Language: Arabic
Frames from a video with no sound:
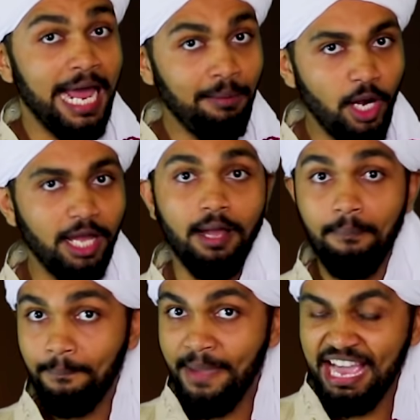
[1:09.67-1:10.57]

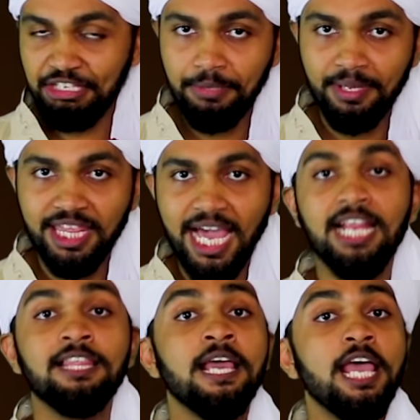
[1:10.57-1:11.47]
الملقب بعجيب الثالث